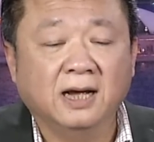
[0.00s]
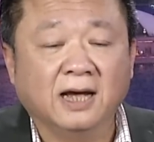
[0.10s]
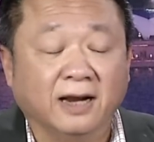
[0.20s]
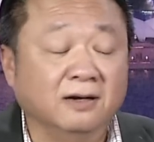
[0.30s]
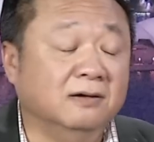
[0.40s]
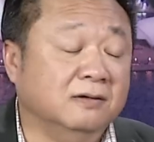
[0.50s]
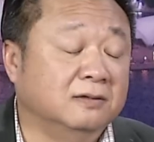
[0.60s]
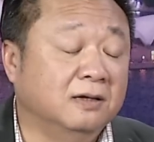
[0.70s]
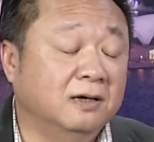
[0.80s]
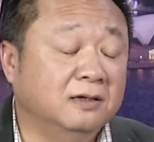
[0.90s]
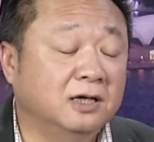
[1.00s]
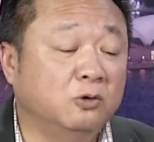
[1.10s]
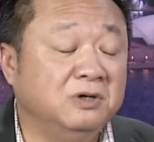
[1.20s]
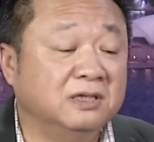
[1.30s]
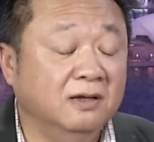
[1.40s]
ảnh hưởng đến cái
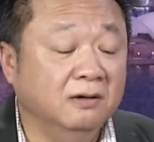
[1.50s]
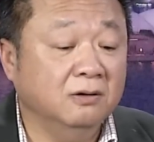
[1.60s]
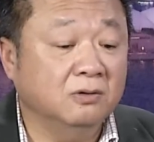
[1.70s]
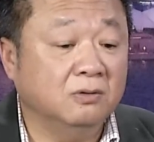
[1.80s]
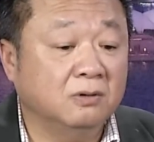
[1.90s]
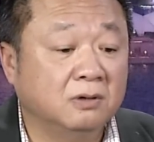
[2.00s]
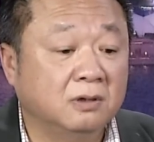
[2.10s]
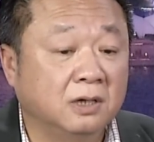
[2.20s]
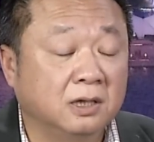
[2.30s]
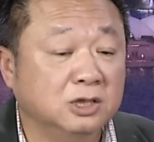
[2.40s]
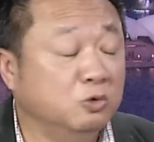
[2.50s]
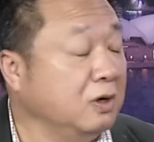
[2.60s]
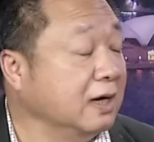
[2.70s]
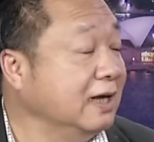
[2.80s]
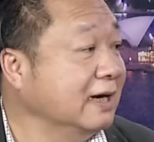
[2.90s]
uy tín của chính
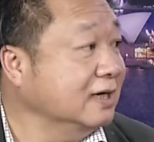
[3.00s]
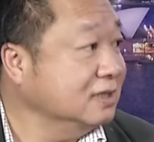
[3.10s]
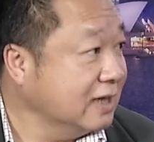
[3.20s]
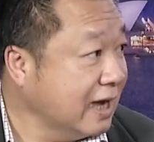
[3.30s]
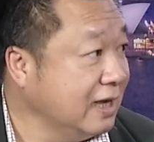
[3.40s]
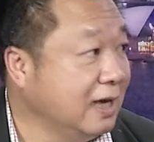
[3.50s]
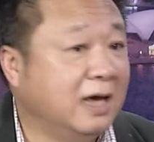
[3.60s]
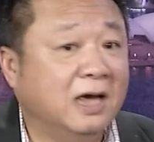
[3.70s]
quyền liên đảng trước đây